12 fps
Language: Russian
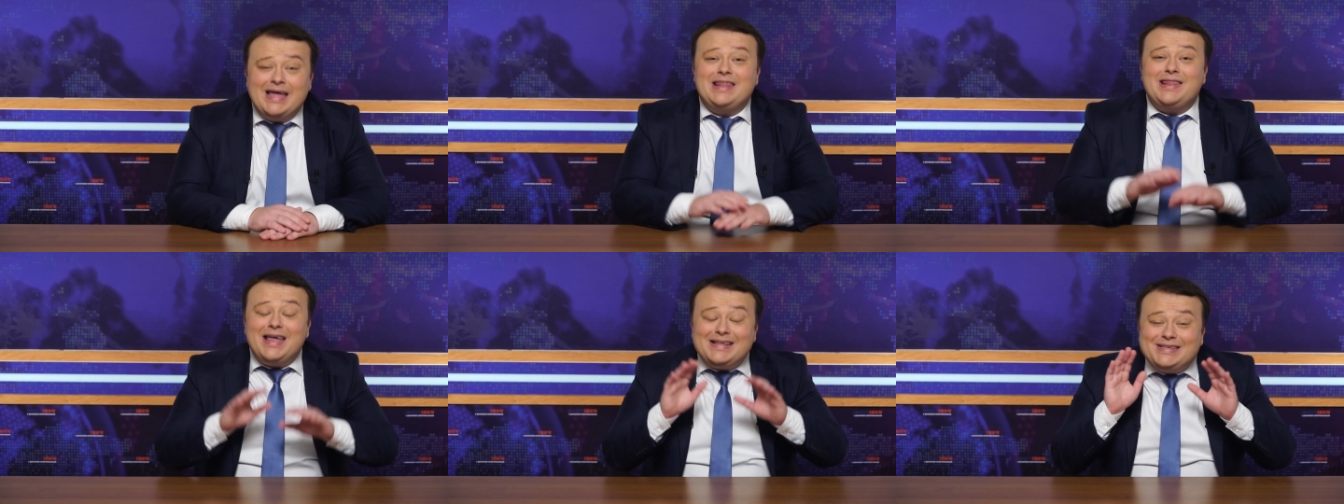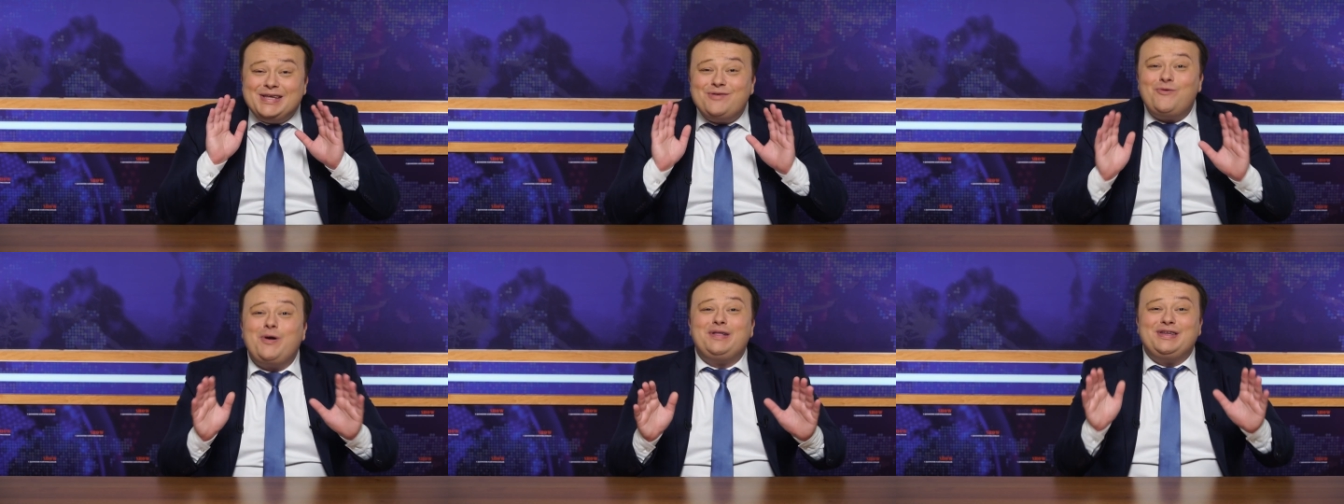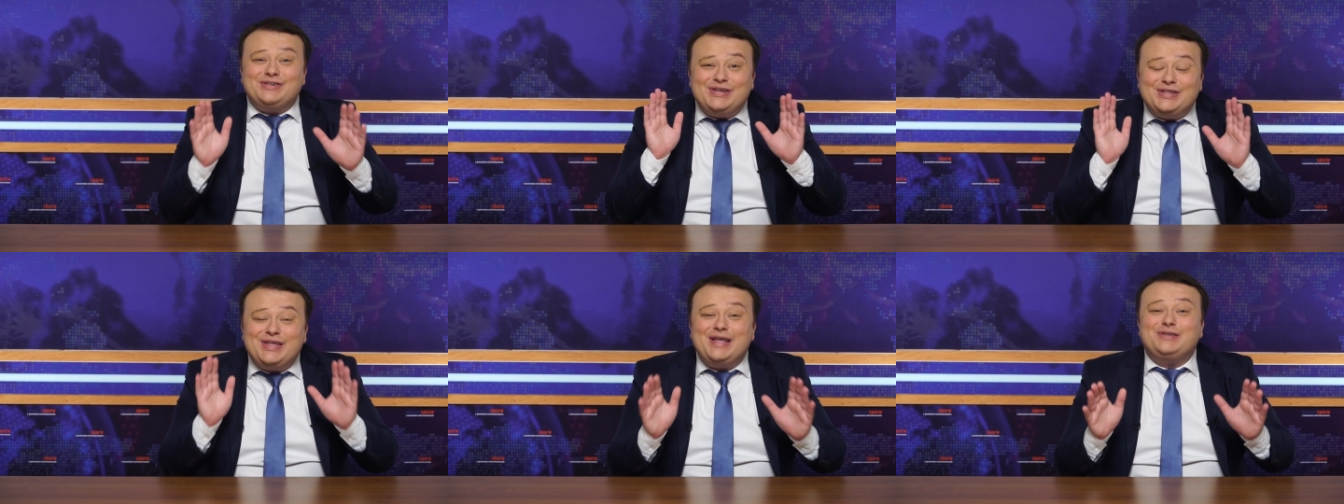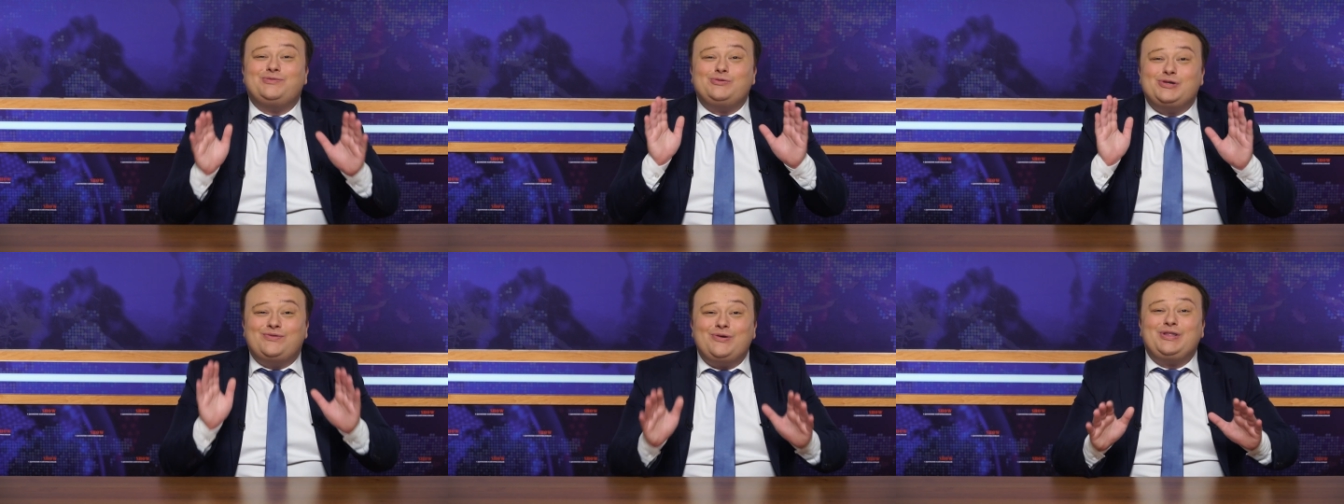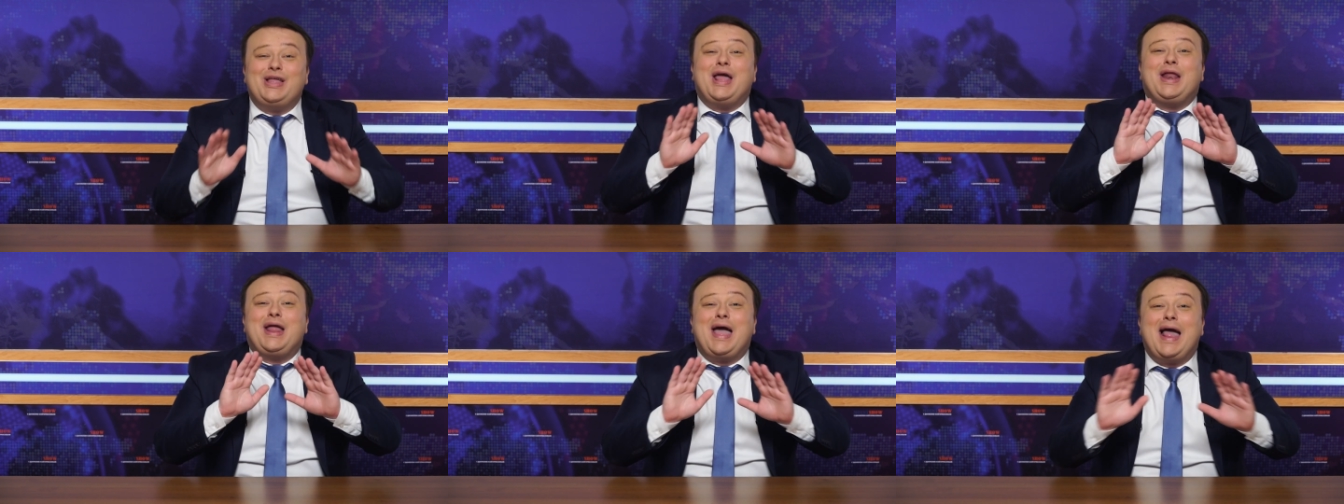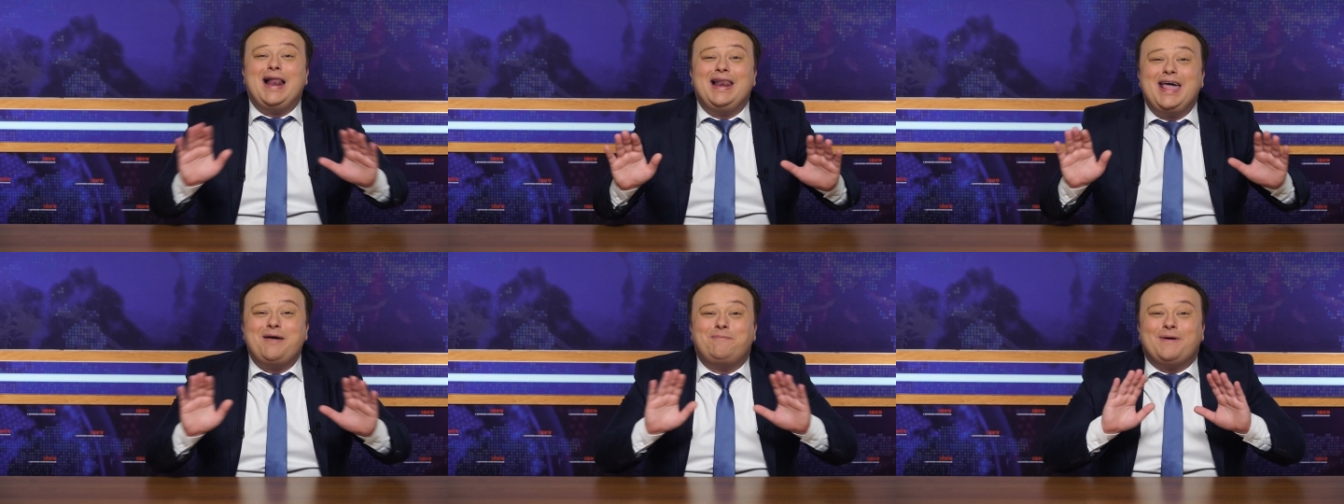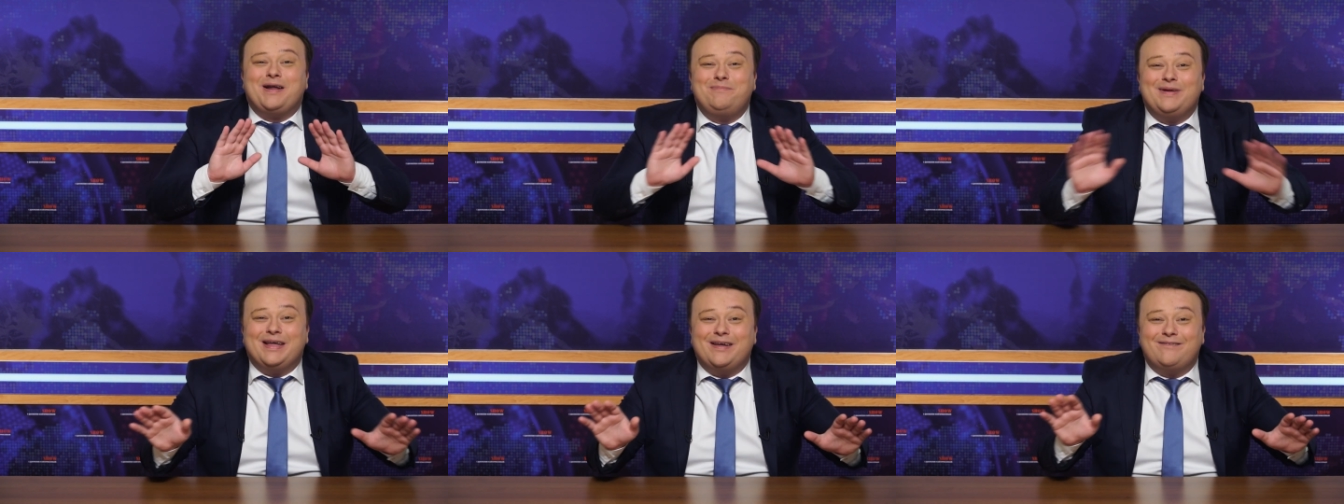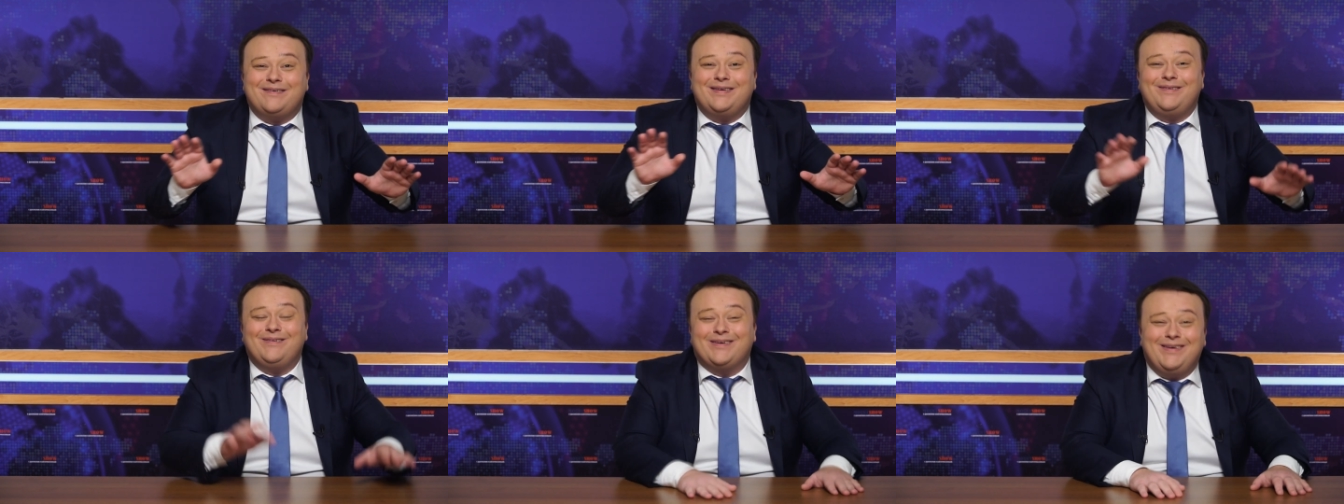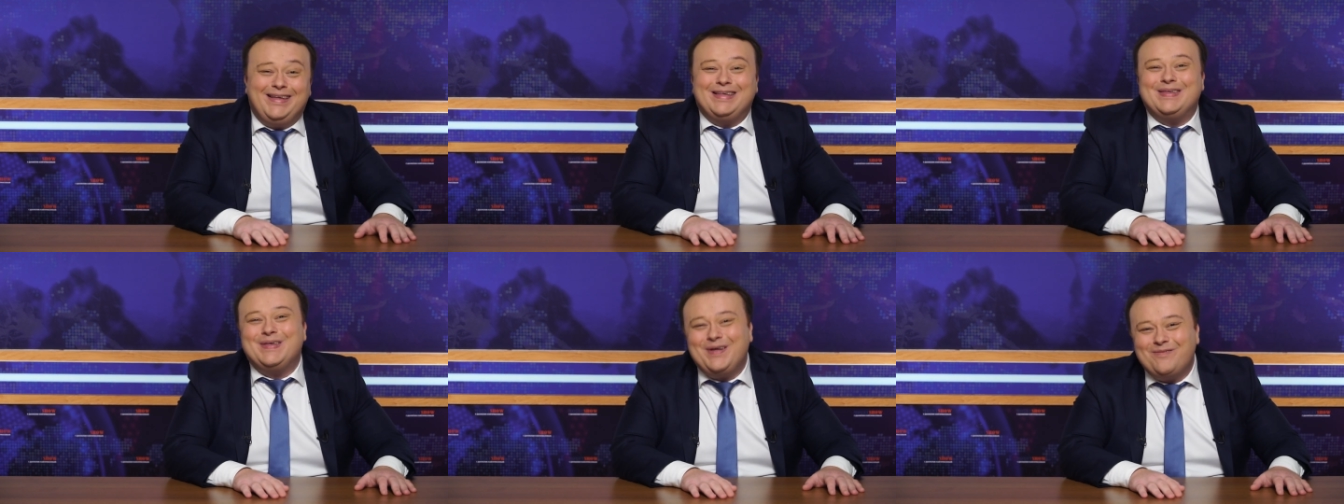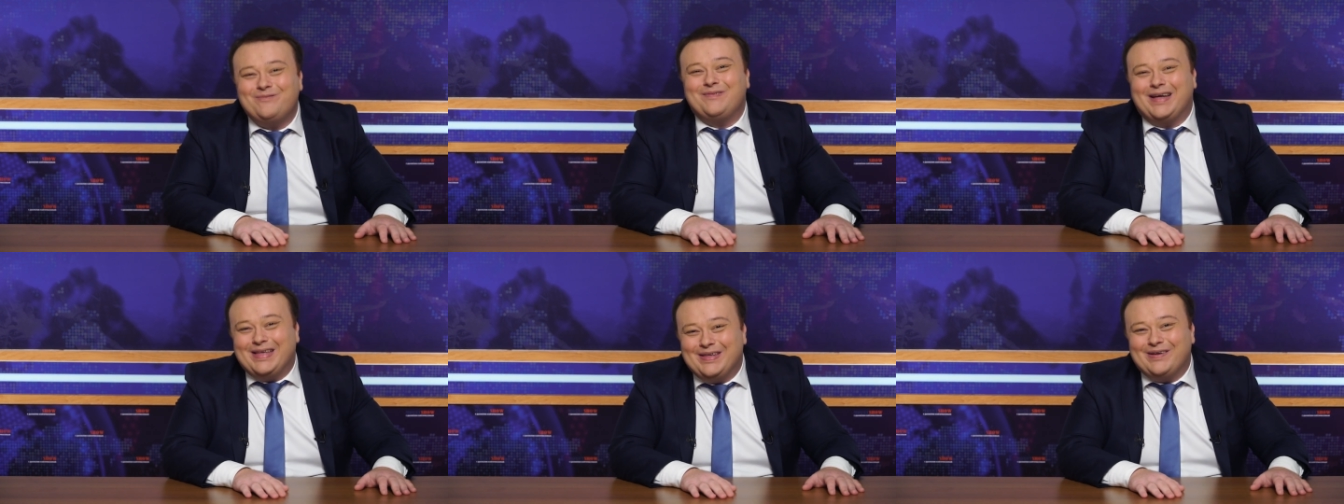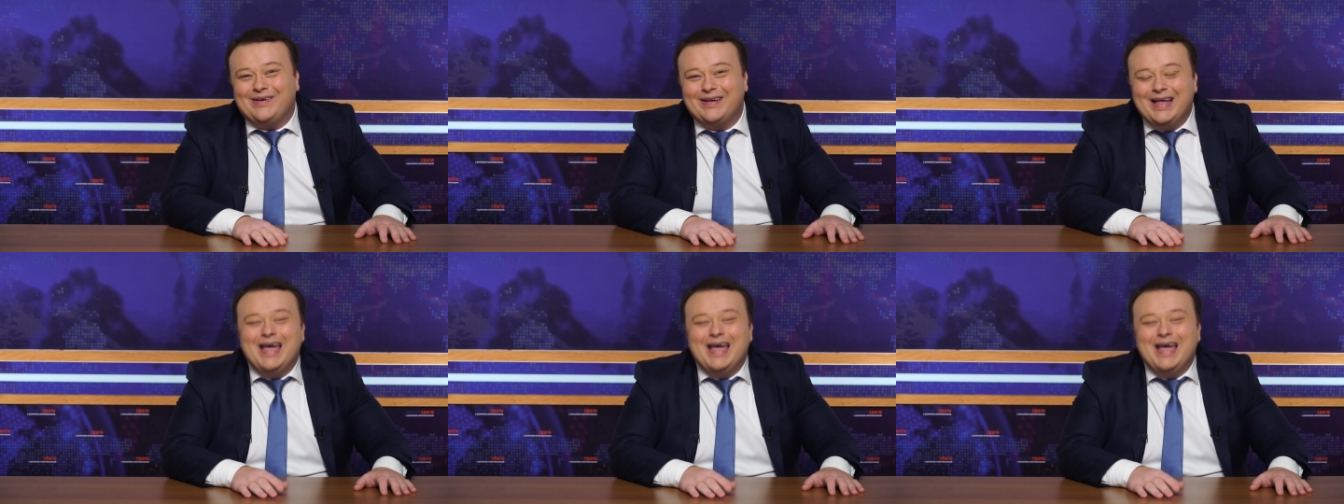«На сегодняшний день существует реальная проблема». Ой, ё-моё.